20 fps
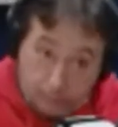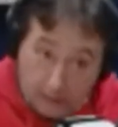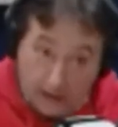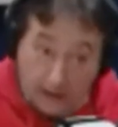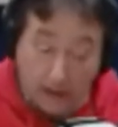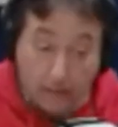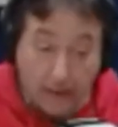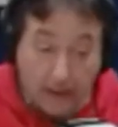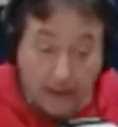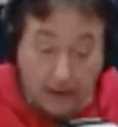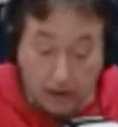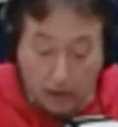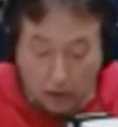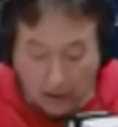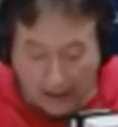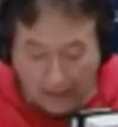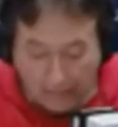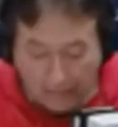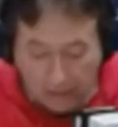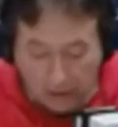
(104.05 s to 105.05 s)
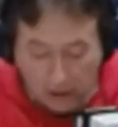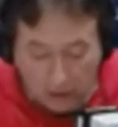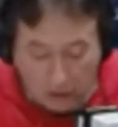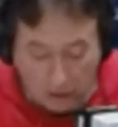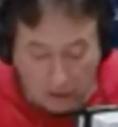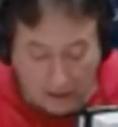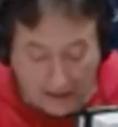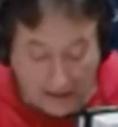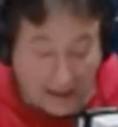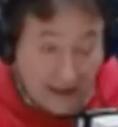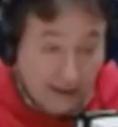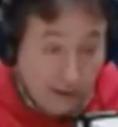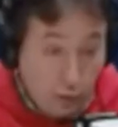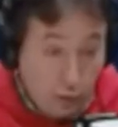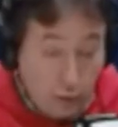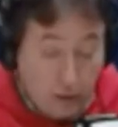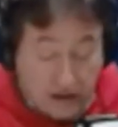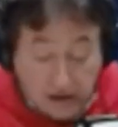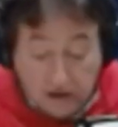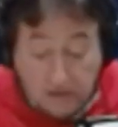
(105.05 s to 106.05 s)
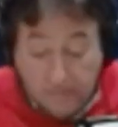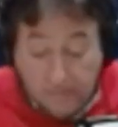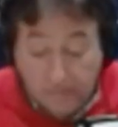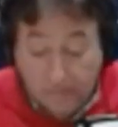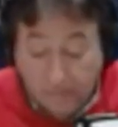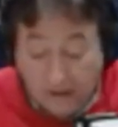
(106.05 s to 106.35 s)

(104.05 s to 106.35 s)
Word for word: en el medio cambió a, Zurich.